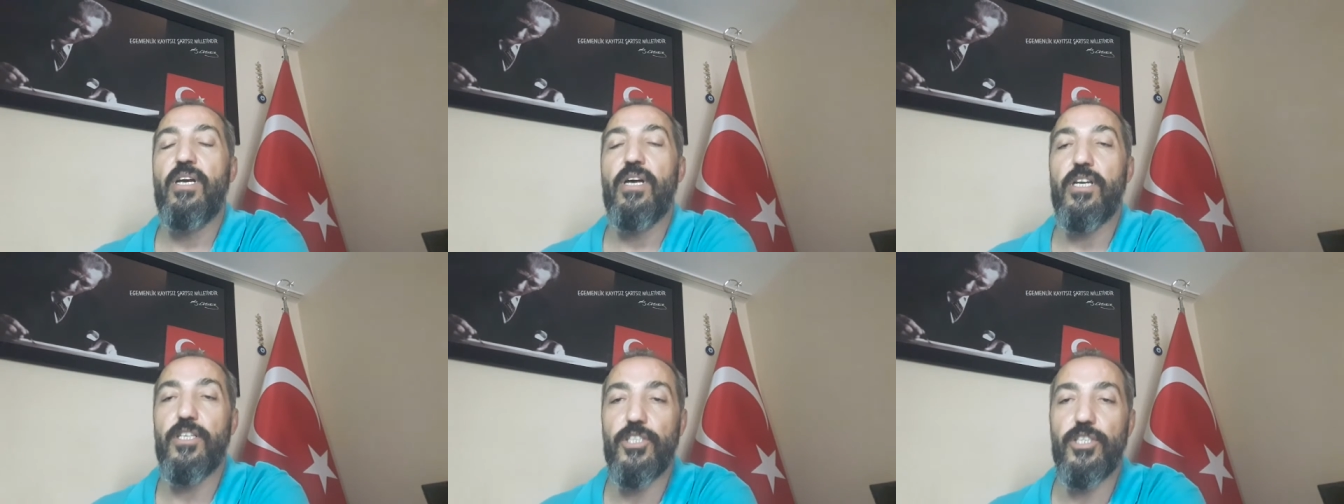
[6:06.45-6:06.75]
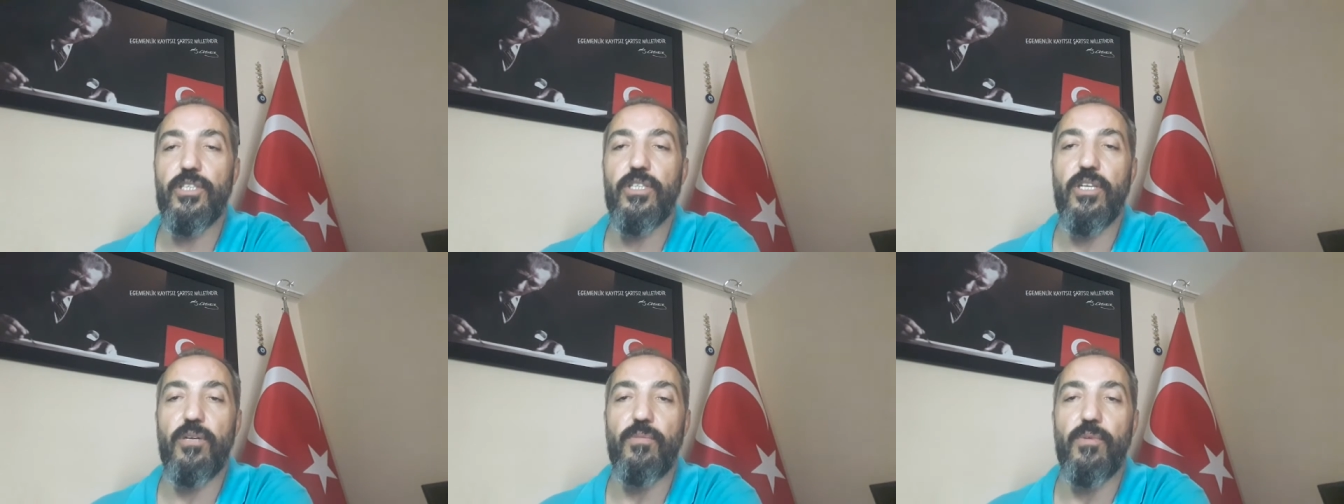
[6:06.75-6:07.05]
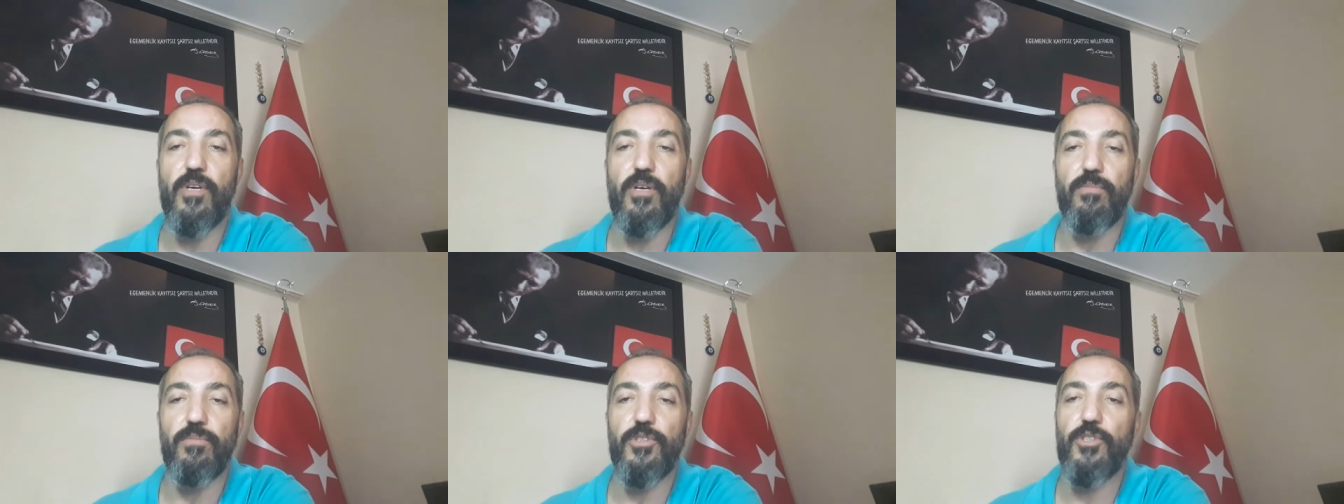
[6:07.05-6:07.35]

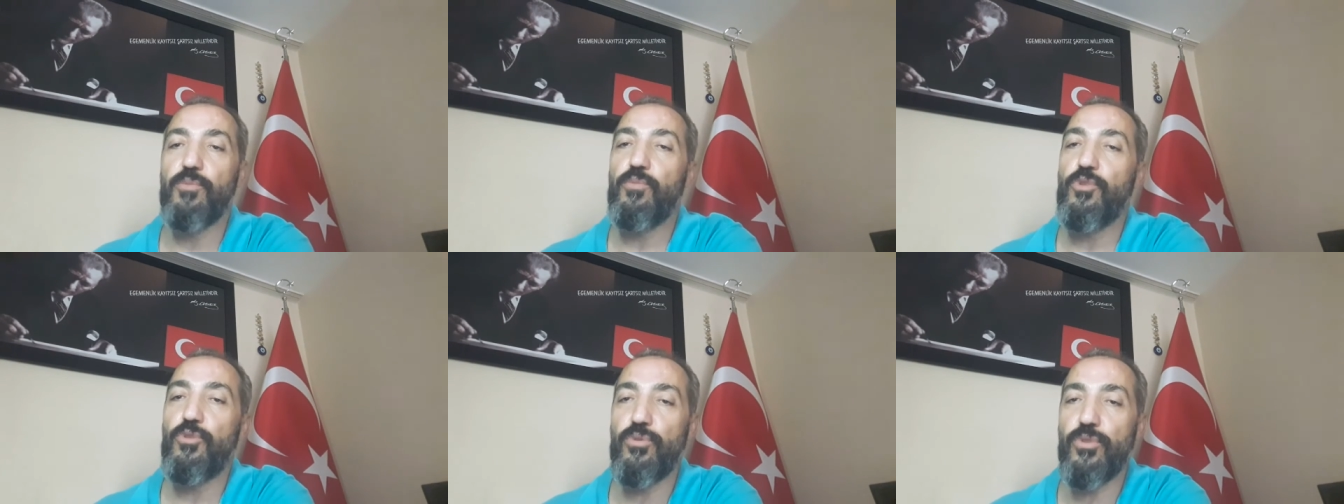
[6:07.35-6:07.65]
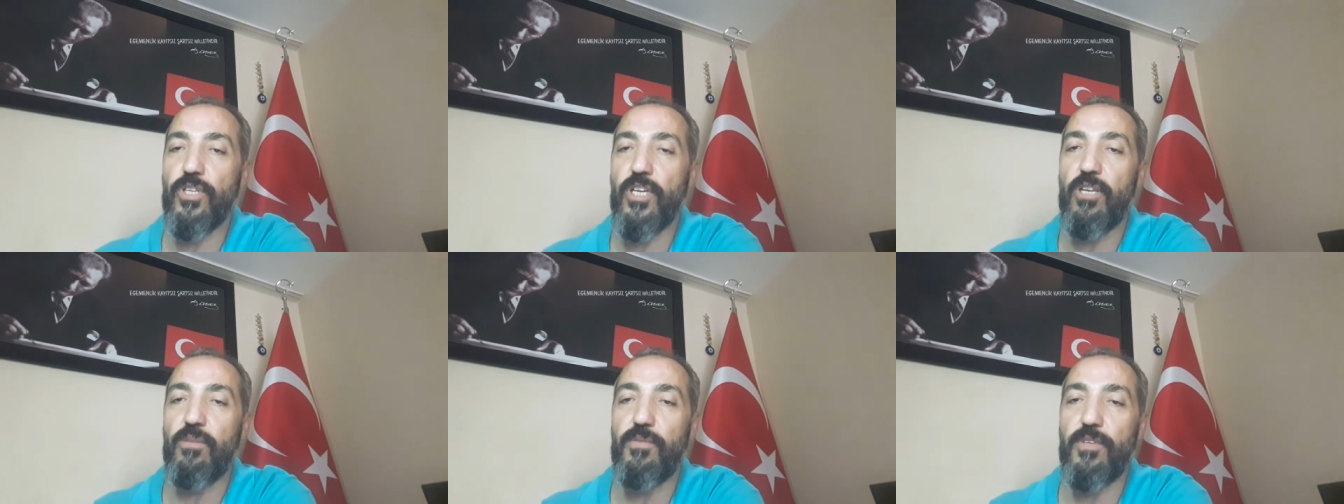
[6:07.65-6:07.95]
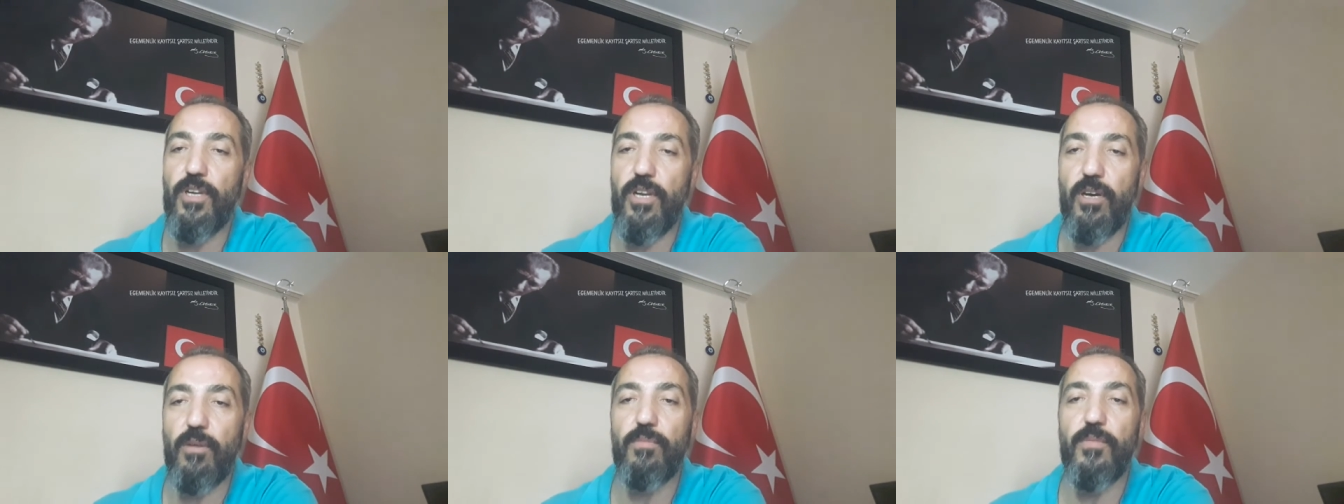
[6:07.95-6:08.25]
açıklama yapmış. Bu güzel
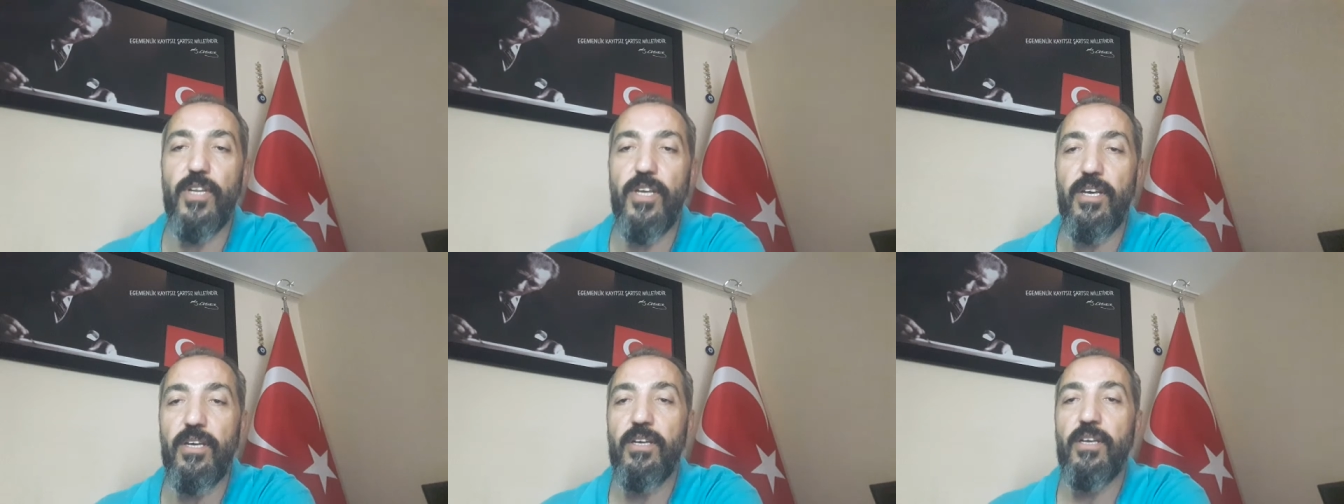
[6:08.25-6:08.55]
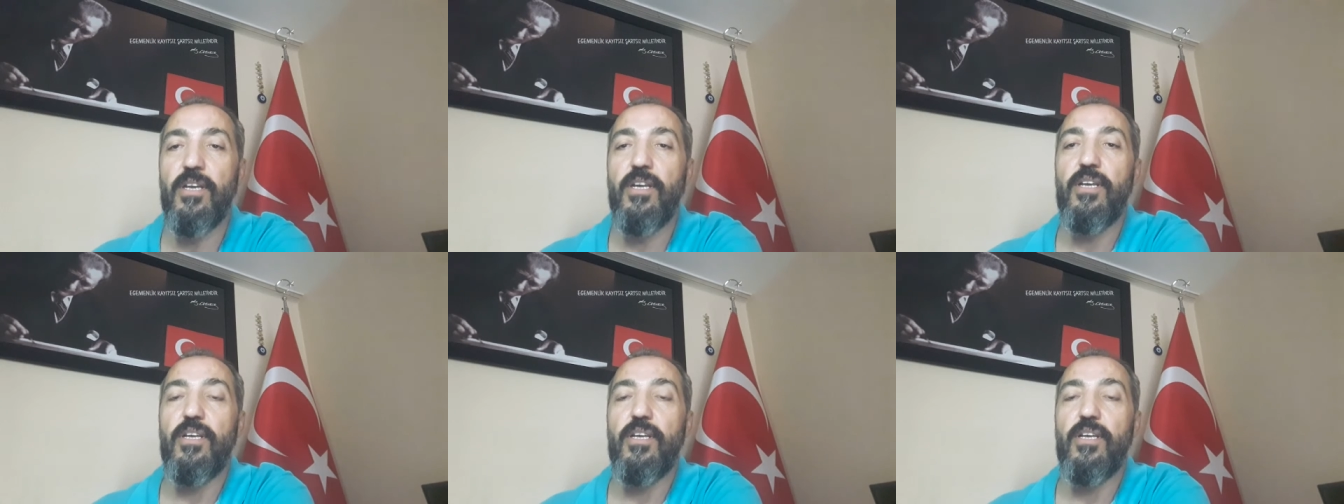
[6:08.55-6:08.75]
bir hamle.